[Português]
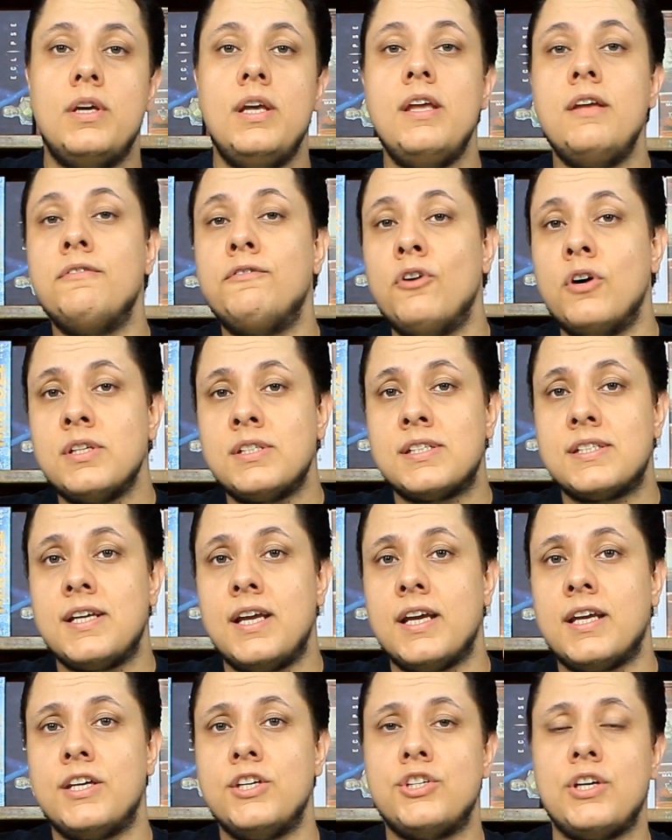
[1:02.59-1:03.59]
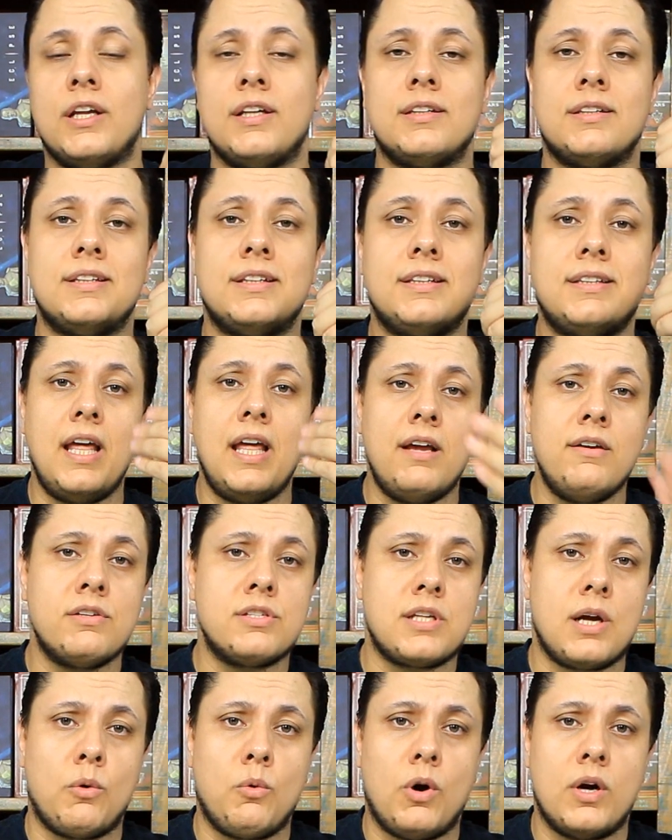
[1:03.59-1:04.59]
E você que já tem o
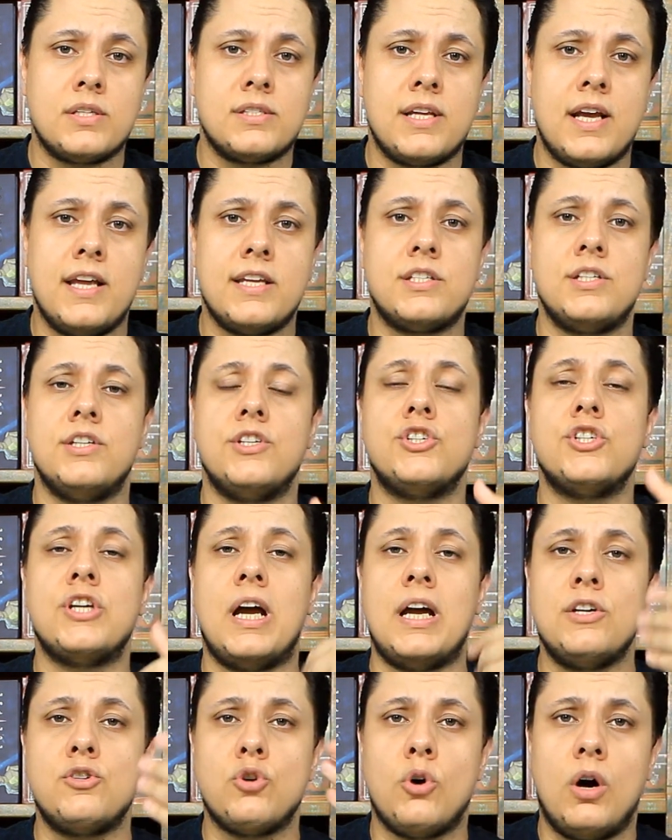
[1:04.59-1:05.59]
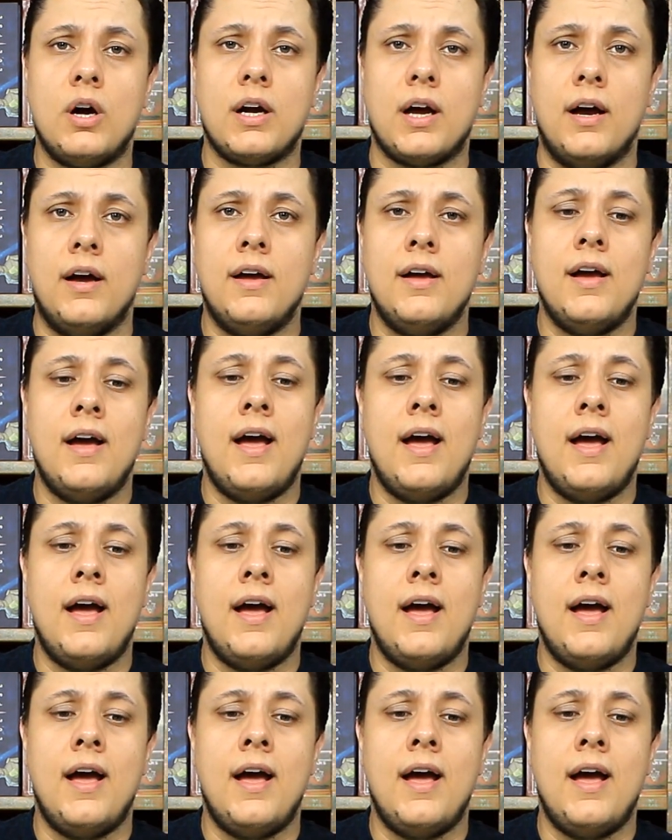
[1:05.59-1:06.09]
Star Wars Destiny, já joga,